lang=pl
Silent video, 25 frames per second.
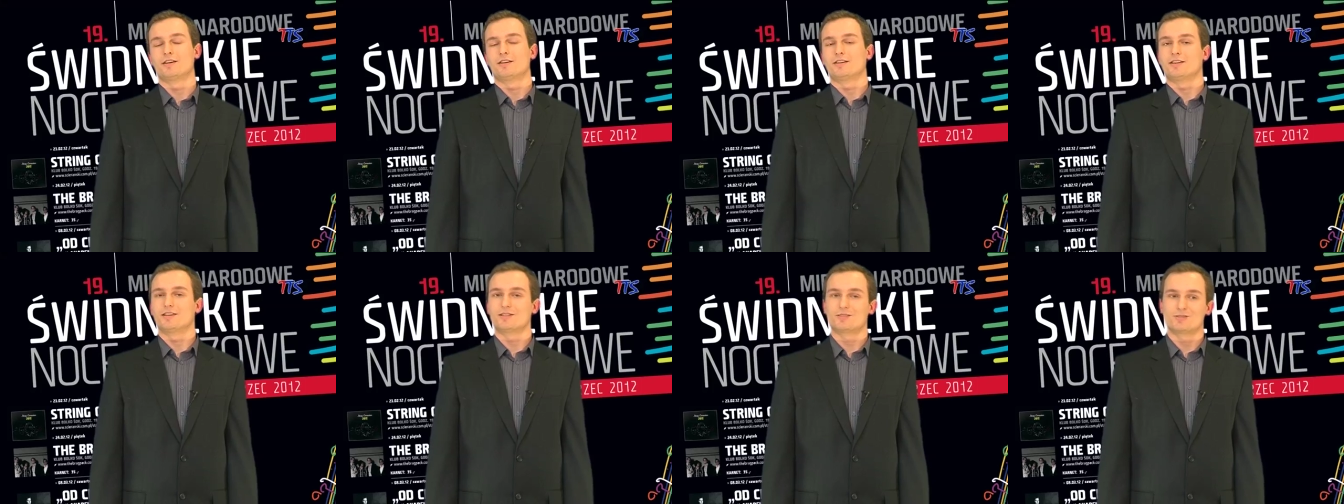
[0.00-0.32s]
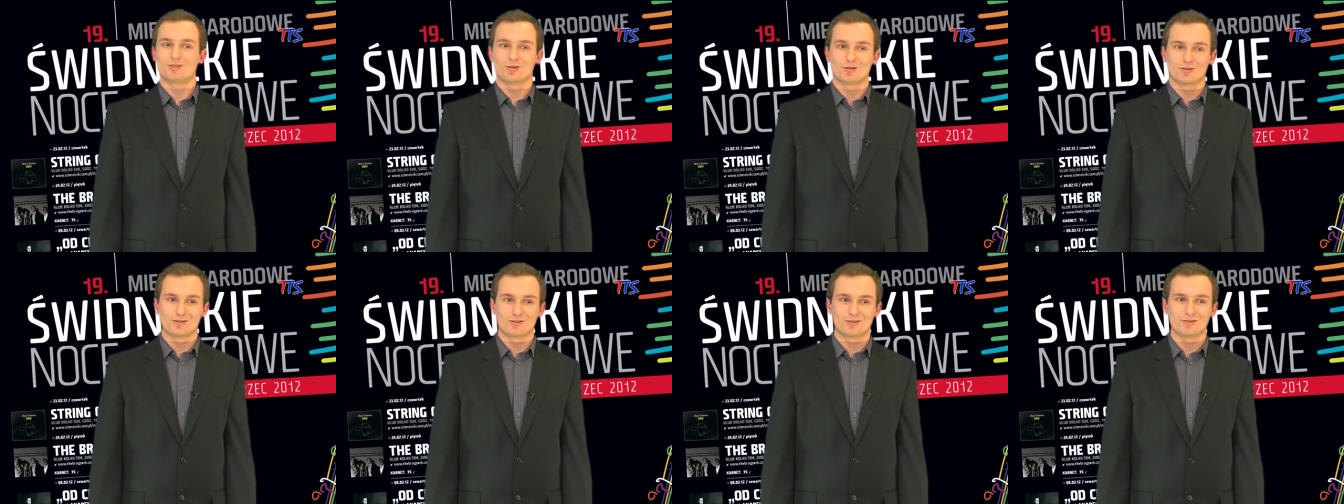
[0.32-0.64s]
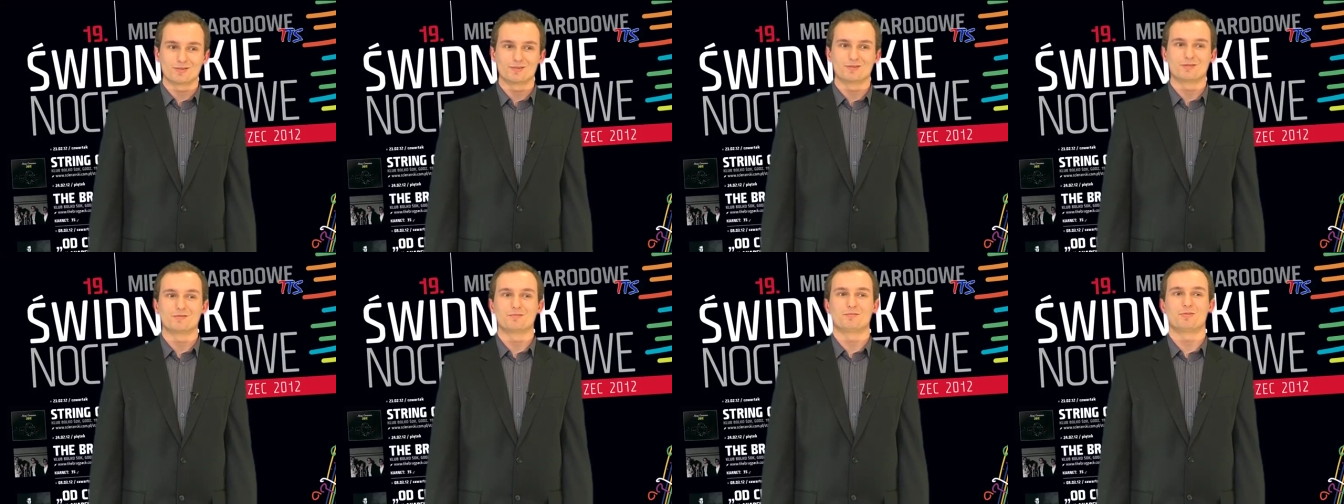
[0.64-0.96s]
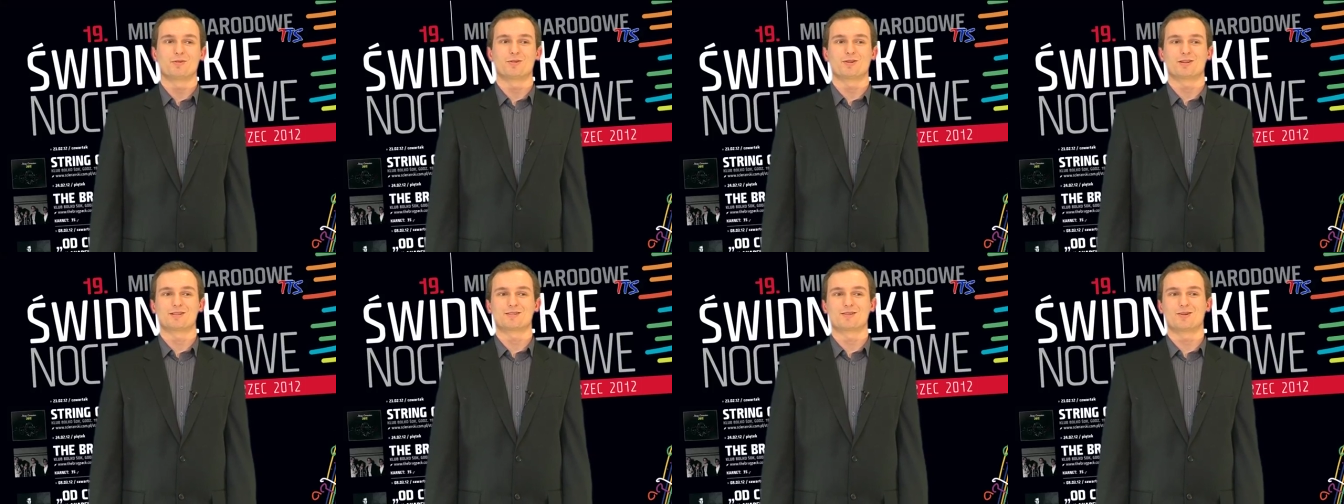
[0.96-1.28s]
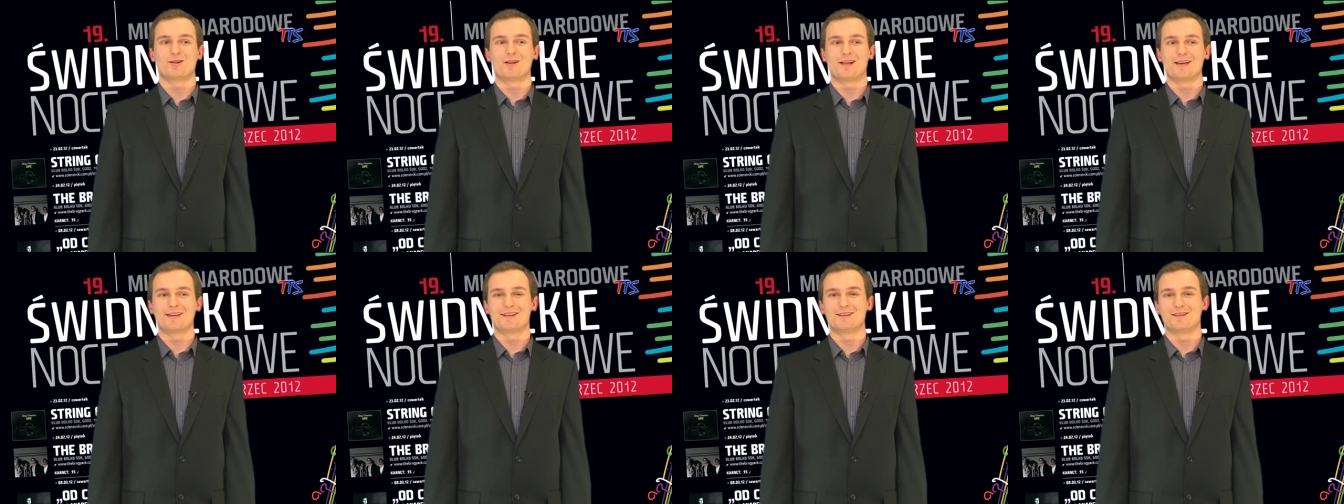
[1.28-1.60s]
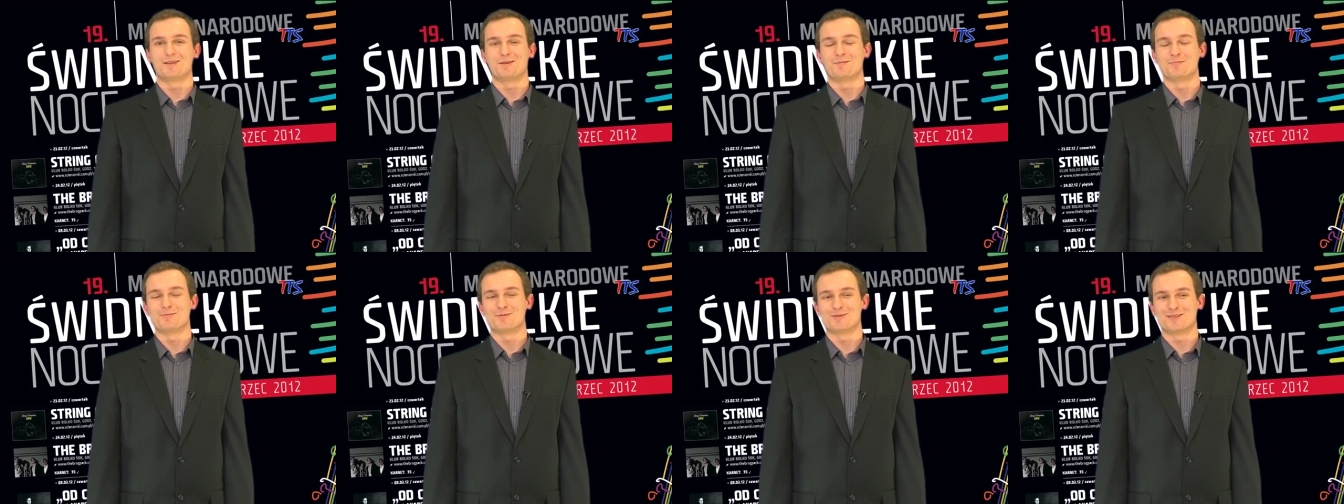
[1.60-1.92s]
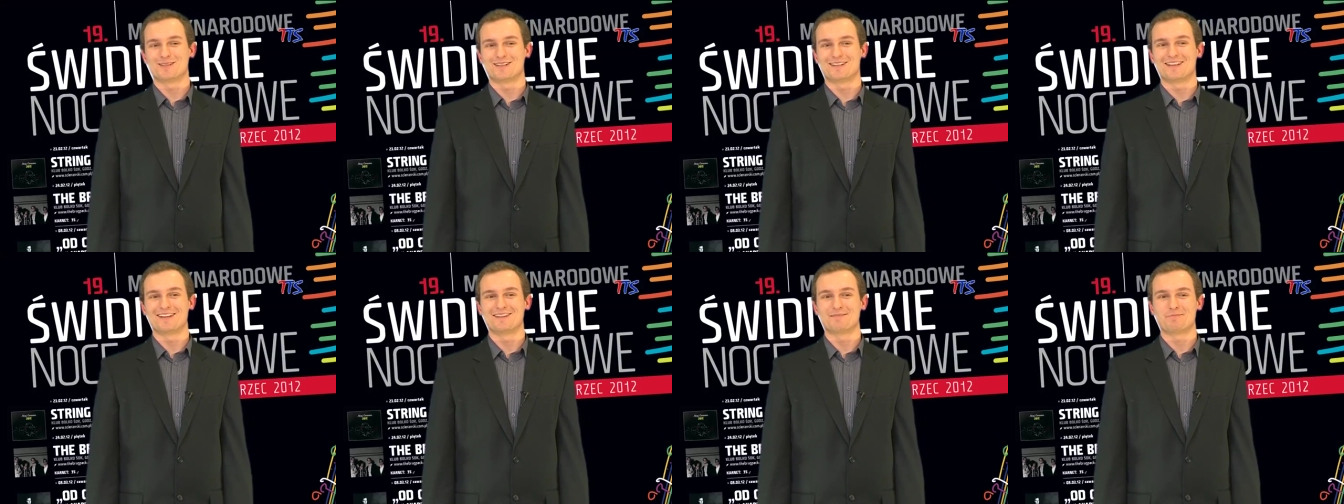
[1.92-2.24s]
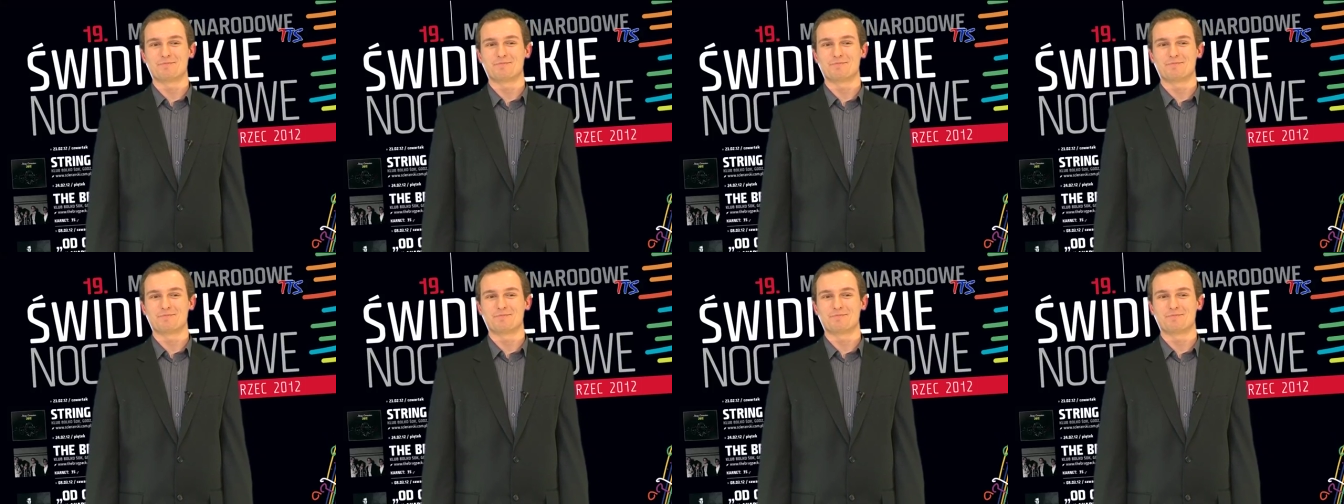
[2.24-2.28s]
Jest to po raz kolejny muzyk